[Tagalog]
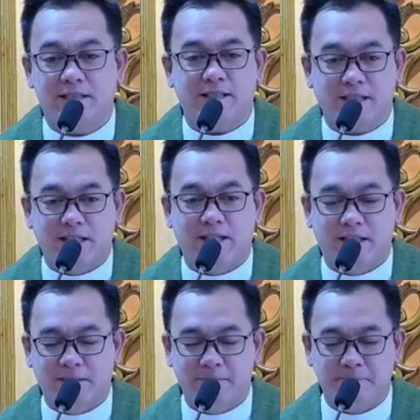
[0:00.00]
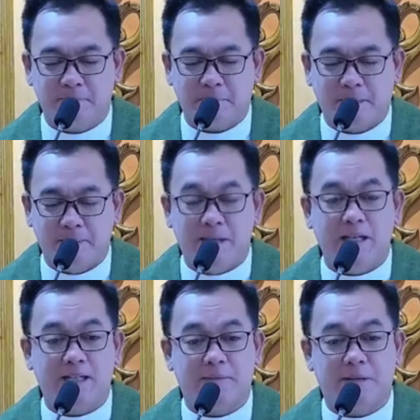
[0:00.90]
Kasi talagang
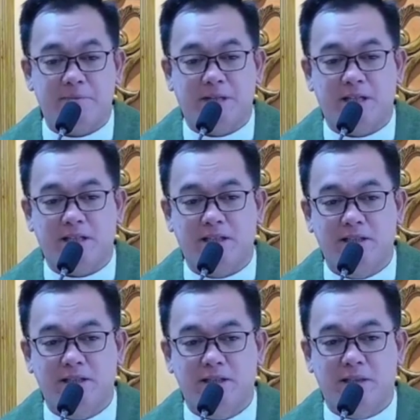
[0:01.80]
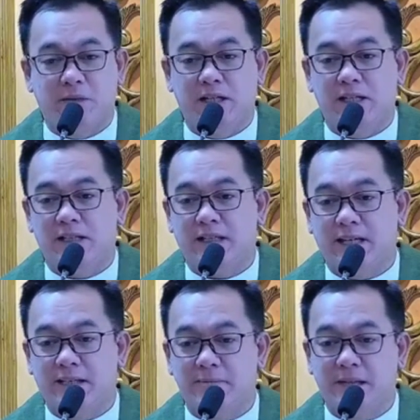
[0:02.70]
mahirap kapag nawala na
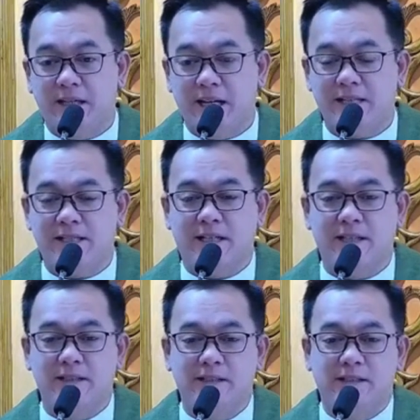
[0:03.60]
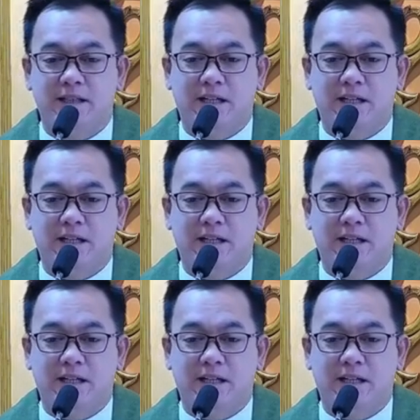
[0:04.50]
tayo ng pag-asa